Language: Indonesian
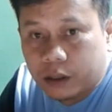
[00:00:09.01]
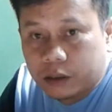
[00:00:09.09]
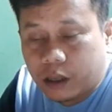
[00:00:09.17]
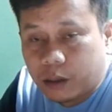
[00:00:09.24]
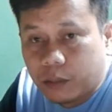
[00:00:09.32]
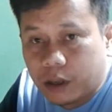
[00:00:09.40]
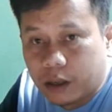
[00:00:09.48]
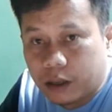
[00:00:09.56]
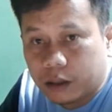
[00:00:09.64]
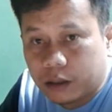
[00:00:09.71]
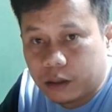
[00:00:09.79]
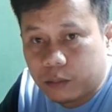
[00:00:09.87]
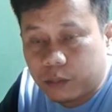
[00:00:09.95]

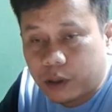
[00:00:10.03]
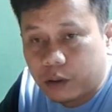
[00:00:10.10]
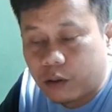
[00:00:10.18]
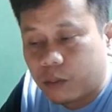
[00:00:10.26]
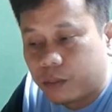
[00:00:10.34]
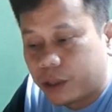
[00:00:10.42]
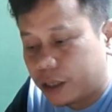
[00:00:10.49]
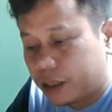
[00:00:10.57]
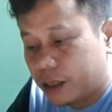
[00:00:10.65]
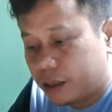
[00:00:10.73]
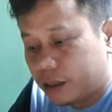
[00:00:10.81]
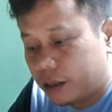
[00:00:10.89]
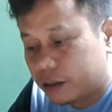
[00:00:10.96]
selamat
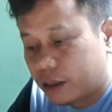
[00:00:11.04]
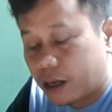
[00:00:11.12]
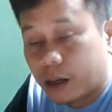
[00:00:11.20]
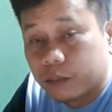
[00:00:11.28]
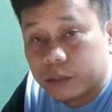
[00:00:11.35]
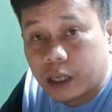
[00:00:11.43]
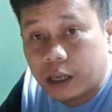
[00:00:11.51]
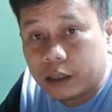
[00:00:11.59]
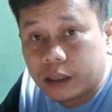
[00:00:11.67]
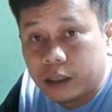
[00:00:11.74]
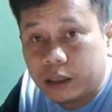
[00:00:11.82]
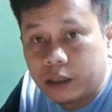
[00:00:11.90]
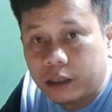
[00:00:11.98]
berngoperia ya salam
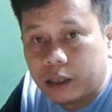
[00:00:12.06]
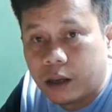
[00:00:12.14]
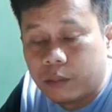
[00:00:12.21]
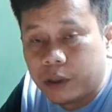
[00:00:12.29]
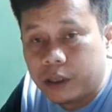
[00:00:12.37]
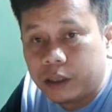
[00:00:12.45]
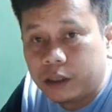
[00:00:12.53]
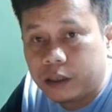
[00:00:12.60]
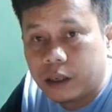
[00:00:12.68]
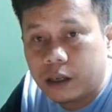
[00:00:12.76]
santai damai